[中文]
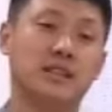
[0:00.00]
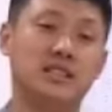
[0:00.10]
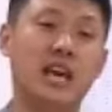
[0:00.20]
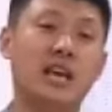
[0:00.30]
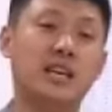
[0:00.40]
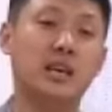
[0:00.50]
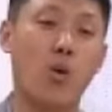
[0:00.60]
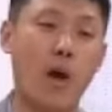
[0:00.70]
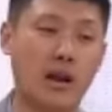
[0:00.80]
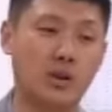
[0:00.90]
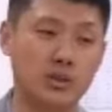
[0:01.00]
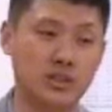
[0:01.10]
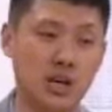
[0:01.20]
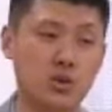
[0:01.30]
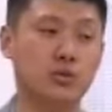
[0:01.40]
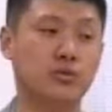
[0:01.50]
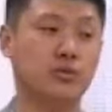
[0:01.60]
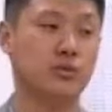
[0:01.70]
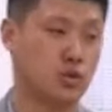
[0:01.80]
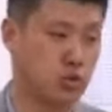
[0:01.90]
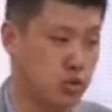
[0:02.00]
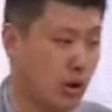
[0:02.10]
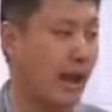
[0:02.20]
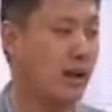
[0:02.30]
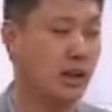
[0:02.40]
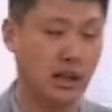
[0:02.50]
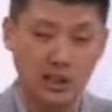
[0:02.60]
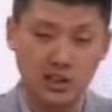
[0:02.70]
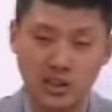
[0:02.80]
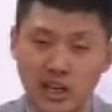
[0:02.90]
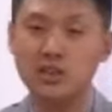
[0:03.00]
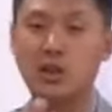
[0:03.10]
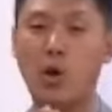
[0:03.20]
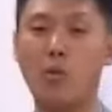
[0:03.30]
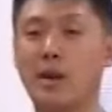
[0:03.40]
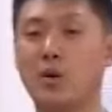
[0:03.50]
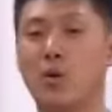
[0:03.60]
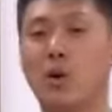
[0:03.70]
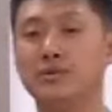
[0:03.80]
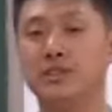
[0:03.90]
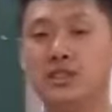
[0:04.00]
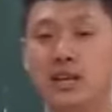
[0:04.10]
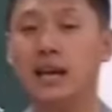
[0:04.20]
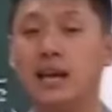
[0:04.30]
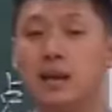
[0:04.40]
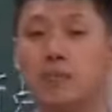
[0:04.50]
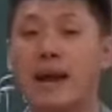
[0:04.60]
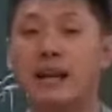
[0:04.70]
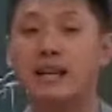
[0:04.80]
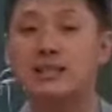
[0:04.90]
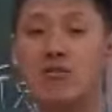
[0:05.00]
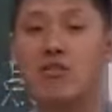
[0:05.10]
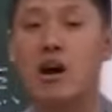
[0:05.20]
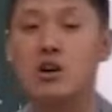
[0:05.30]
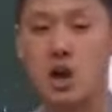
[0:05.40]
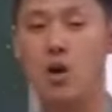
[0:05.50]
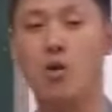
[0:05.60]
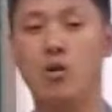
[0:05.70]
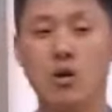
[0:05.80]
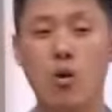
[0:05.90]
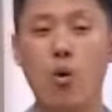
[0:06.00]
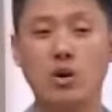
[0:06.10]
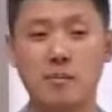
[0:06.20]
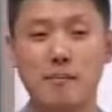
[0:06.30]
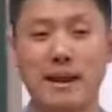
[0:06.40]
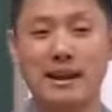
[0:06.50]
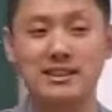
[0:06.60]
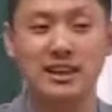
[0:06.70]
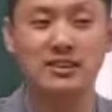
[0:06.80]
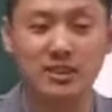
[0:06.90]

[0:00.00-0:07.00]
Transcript: 建议华盛顿将军出来领导美国，建立美利坚王朝或者美利坚